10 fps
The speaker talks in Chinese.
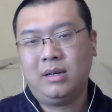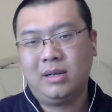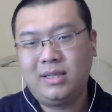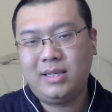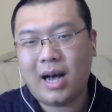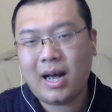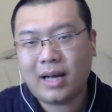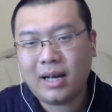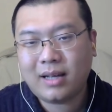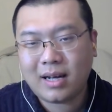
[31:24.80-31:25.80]
加
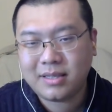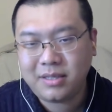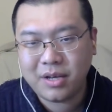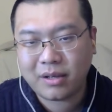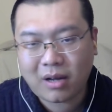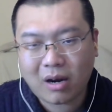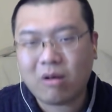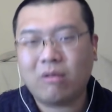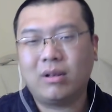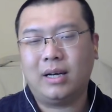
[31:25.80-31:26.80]
拿大解
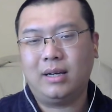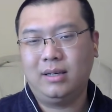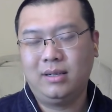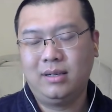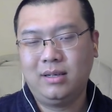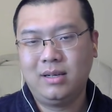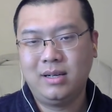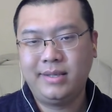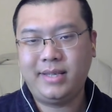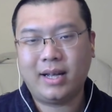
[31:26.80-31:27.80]
套了，
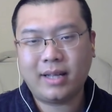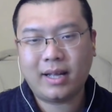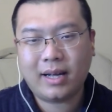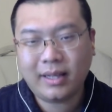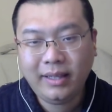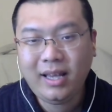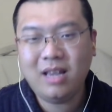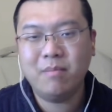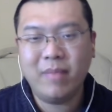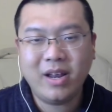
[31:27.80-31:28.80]
加拿大的利
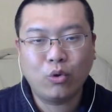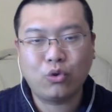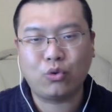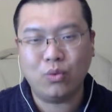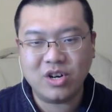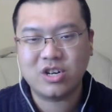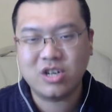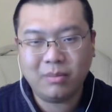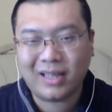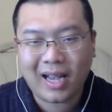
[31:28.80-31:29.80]
益没有损失
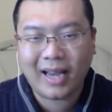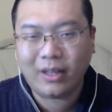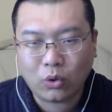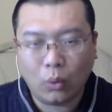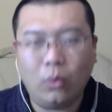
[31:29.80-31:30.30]
那么太多，